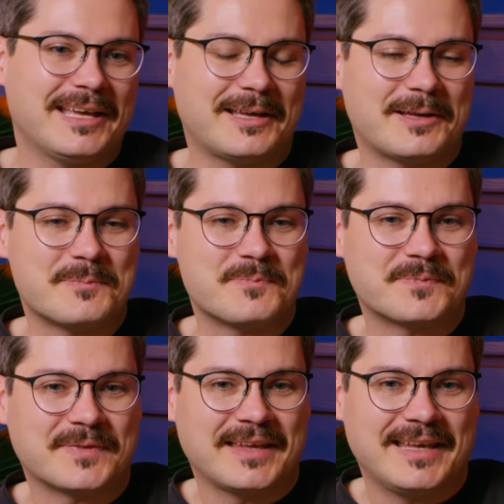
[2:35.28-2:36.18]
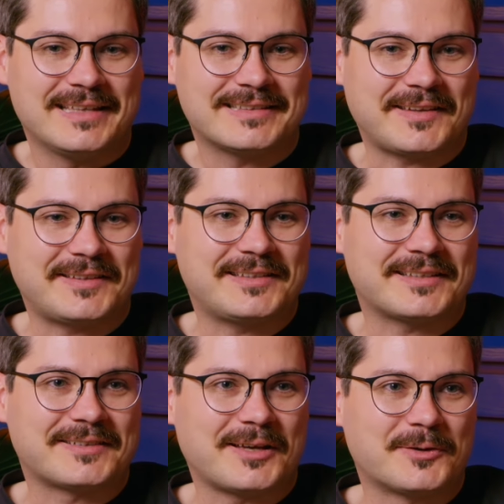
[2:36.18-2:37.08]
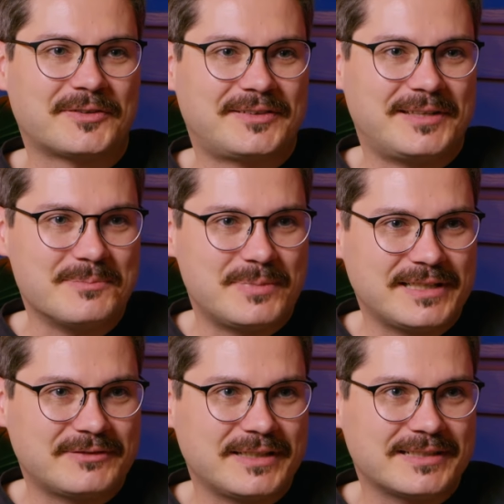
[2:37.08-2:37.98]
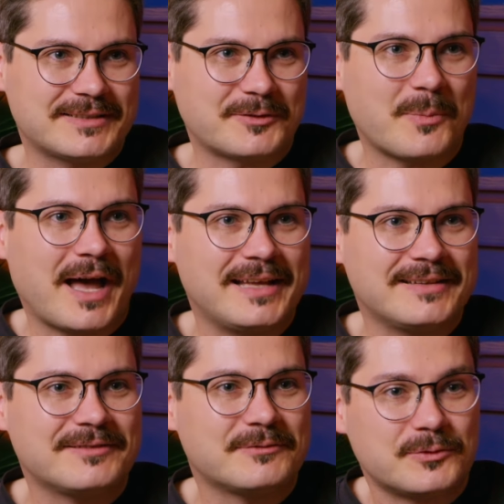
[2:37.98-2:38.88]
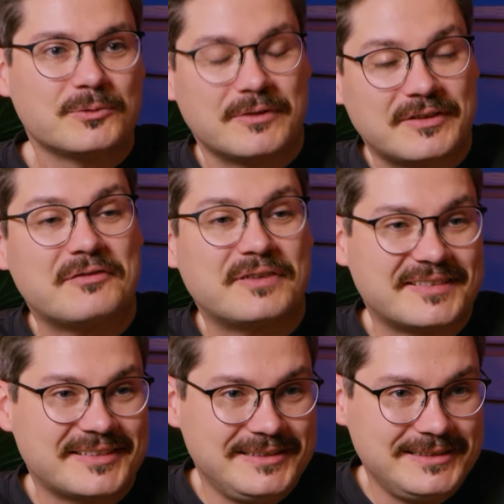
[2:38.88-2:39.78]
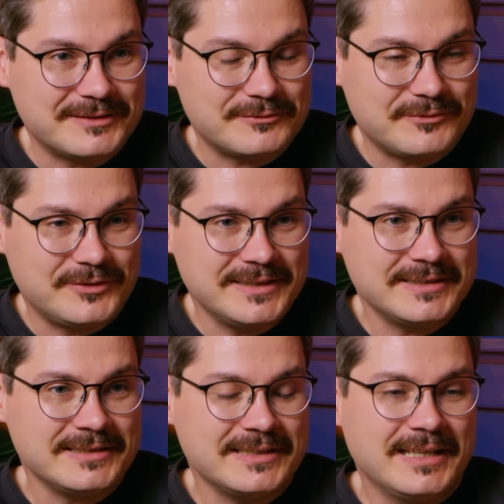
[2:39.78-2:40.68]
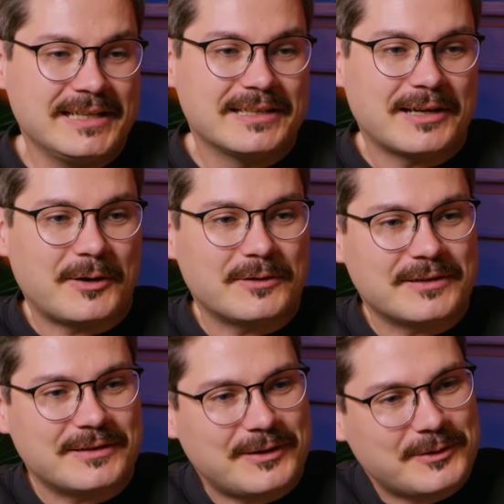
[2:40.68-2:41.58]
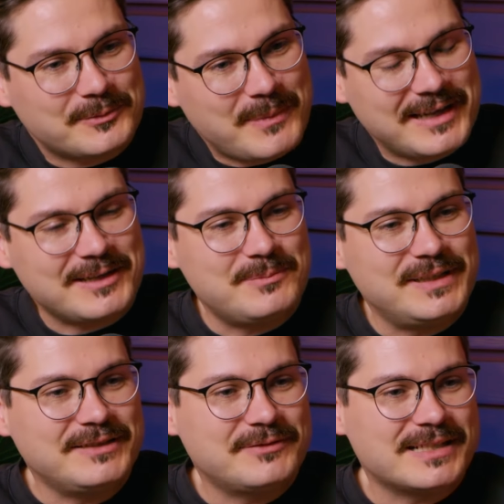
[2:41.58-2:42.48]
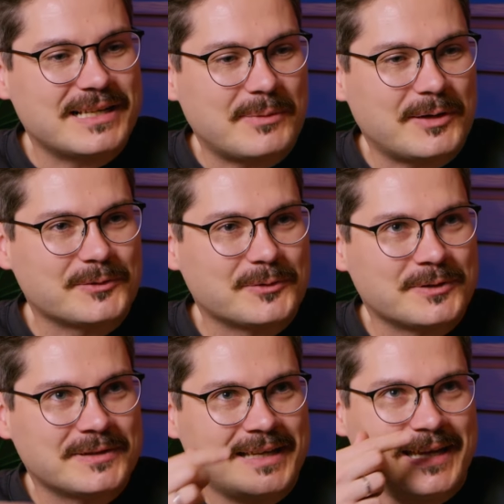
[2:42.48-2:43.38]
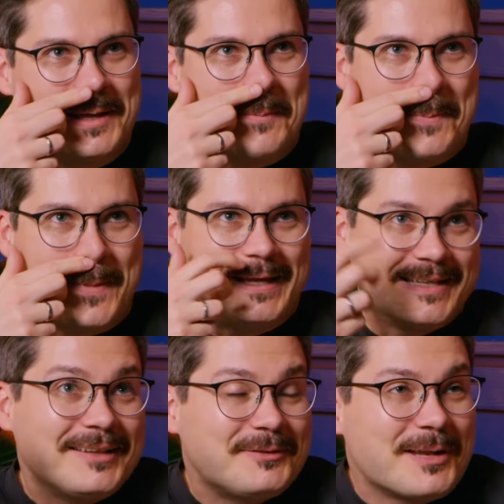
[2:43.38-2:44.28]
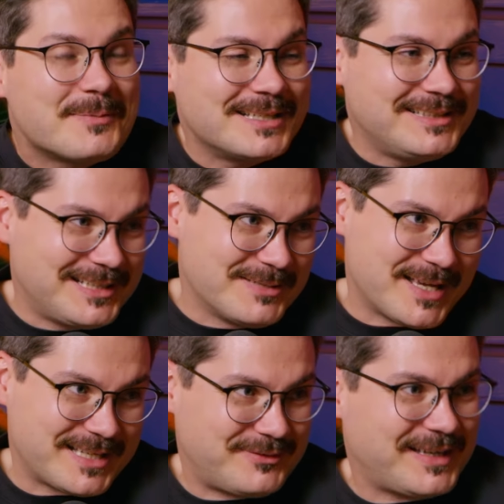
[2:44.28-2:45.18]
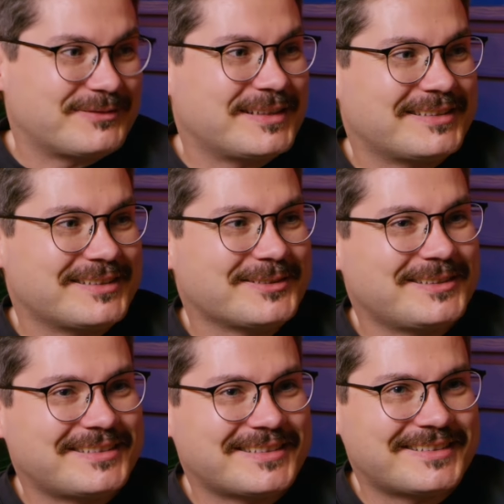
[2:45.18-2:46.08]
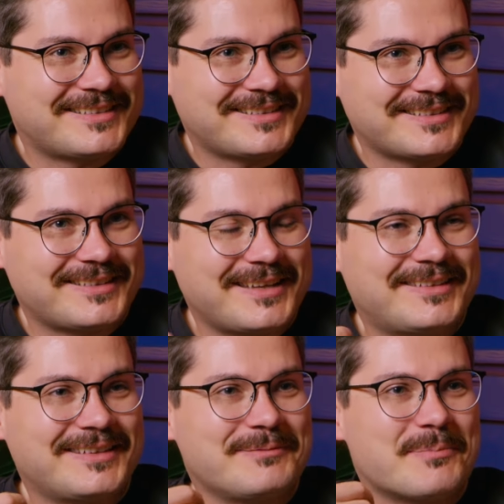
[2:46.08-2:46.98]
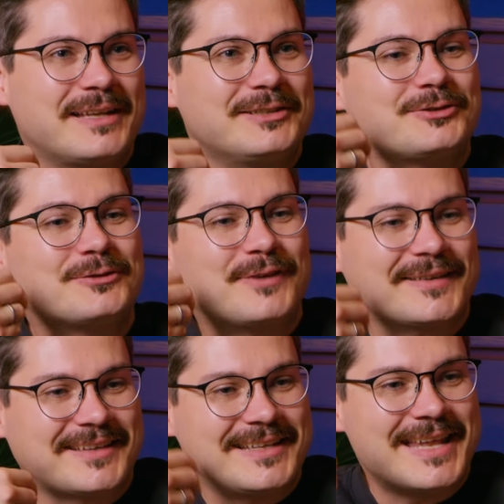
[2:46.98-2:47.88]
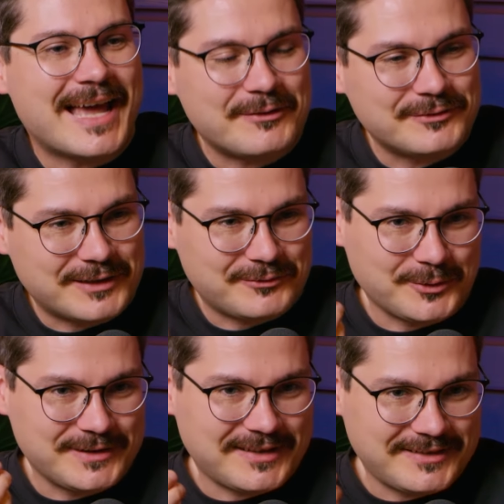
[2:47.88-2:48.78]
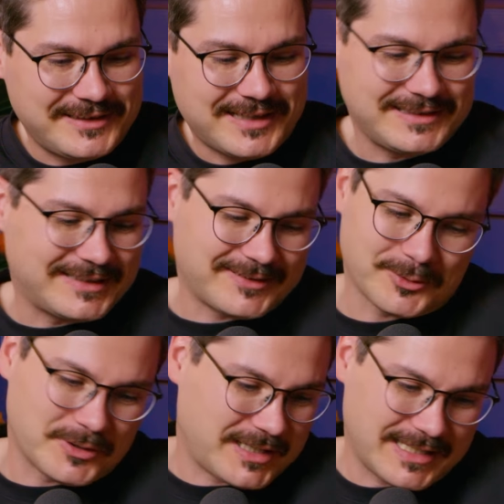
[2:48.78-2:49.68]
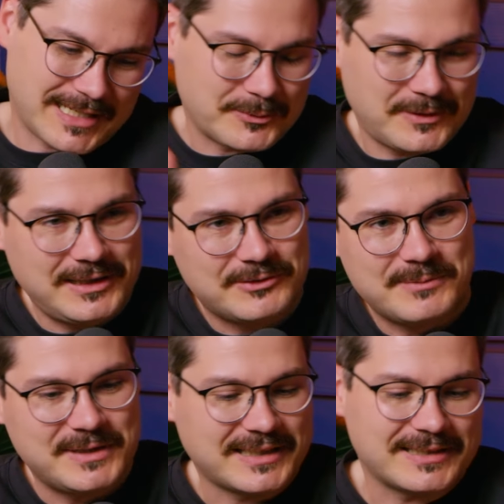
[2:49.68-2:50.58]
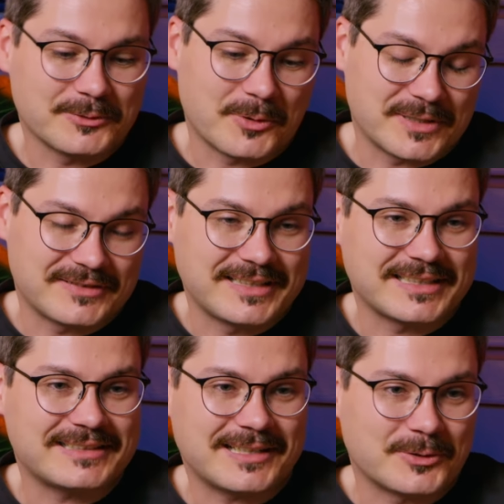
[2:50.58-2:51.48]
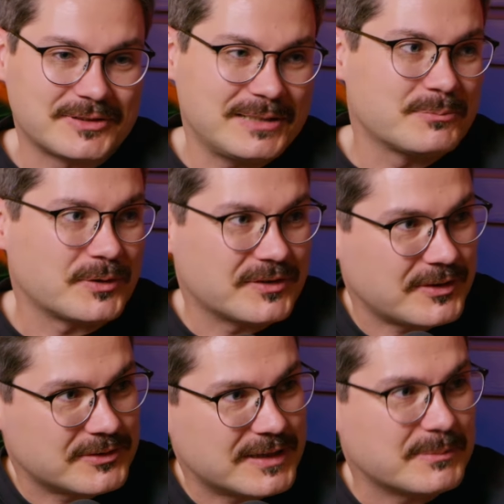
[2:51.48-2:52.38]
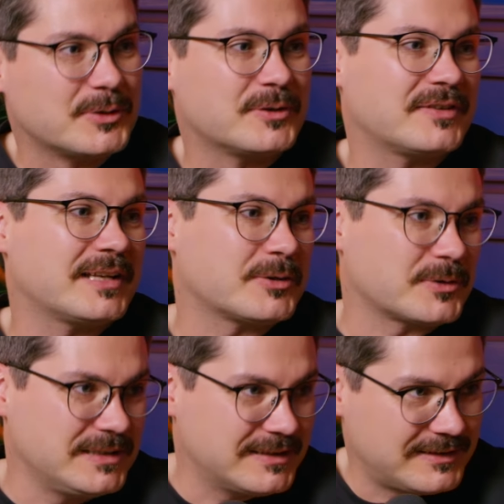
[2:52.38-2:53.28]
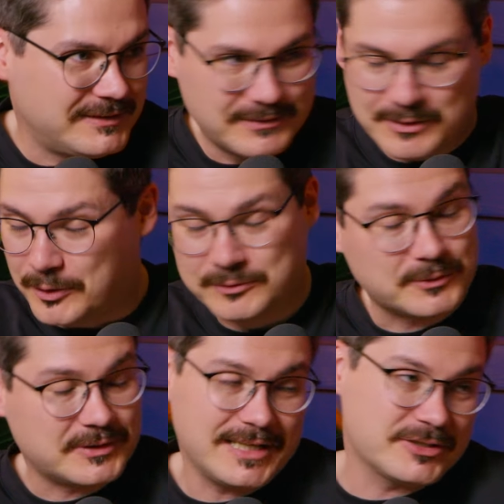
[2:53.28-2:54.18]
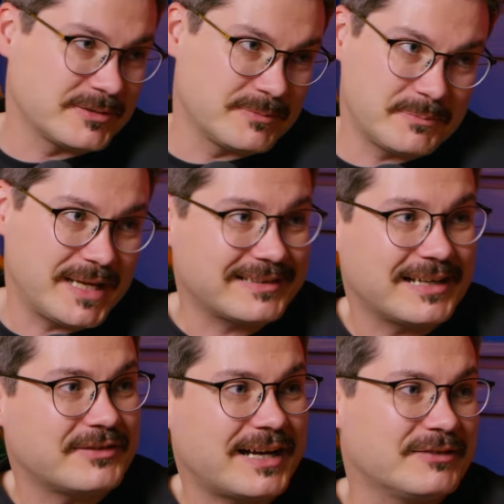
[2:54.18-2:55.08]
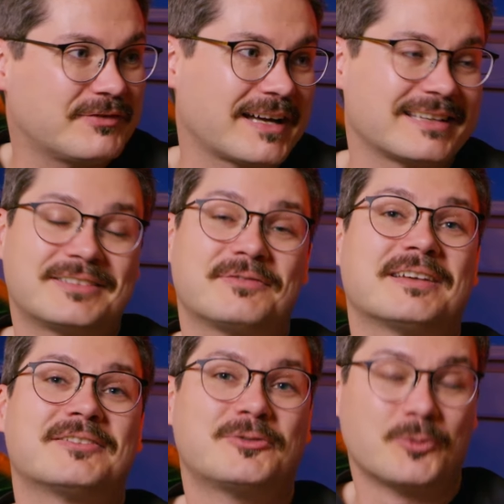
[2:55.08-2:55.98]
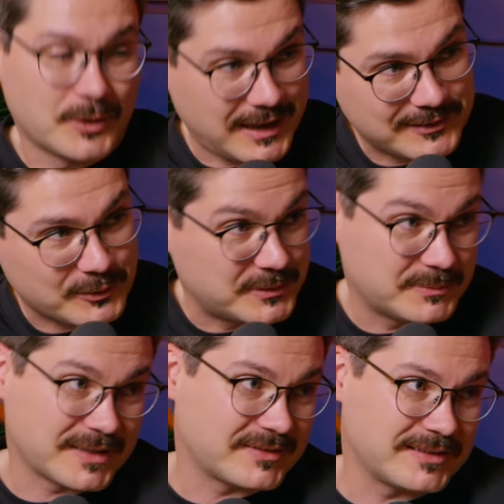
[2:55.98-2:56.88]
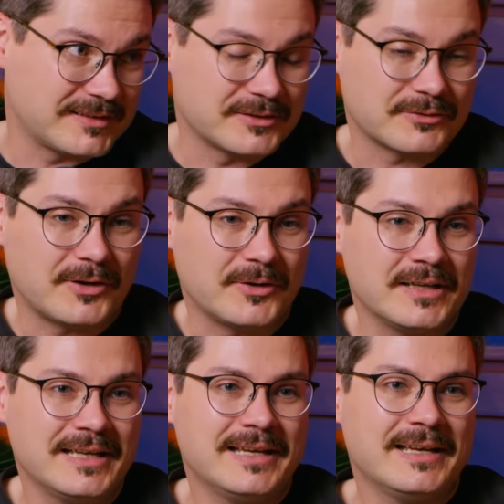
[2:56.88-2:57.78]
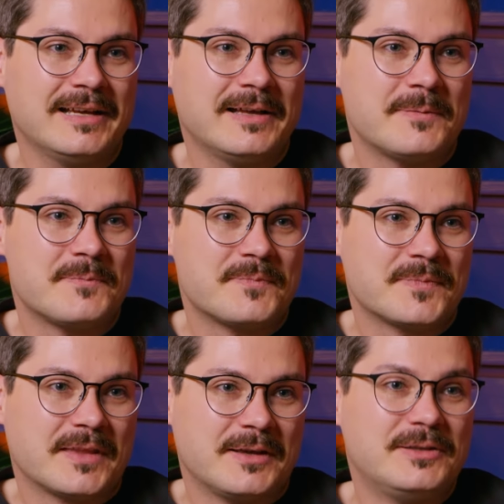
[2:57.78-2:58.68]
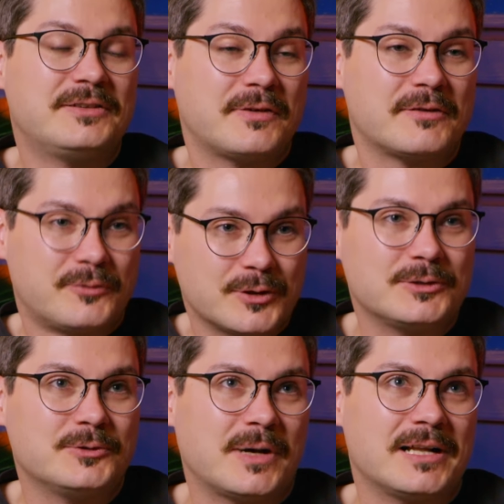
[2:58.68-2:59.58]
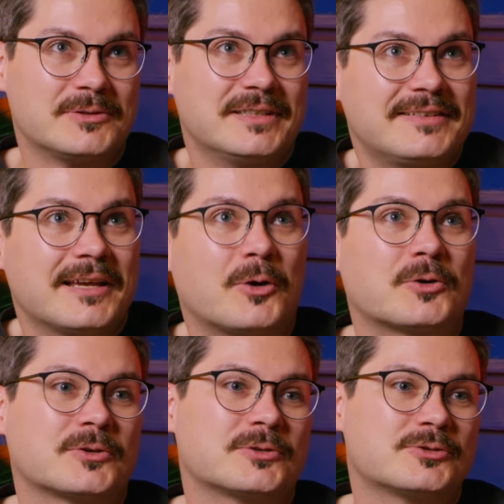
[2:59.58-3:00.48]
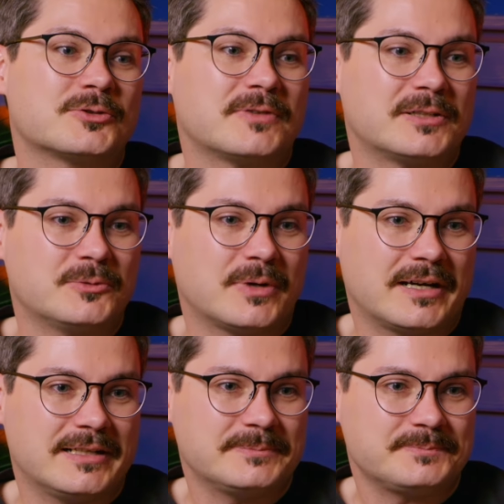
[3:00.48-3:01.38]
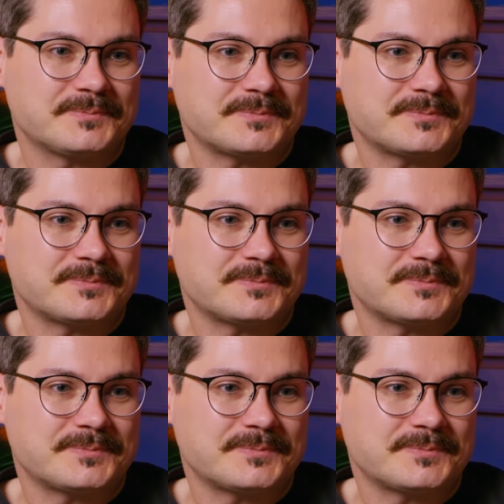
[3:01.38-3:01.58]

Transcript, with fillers: ähm, dass ich das aus dem Blickwinkel zum einen sehr faszinierend finde, aus dem anderen Blickwinkel aber auch so ein, ich nenne es wieder mal den Nickelback-Effekt, weil es ist so dieses, dieses, es, man ist schon fast genervt davon, dass sie dann jetzt noch, keine Ahnung, den Grammy kriegt, oh hoppla, sie kriegt dann noch den Bond-Soundtrack, man hört sie dann noch hier, sie, Hot Rotation mit Bad Guy war einfach, es war so krass omnipräsent, diese Frau. Sie war doch überall. Sie war wirklich überall und ist ja auch noch ein Stück weit überall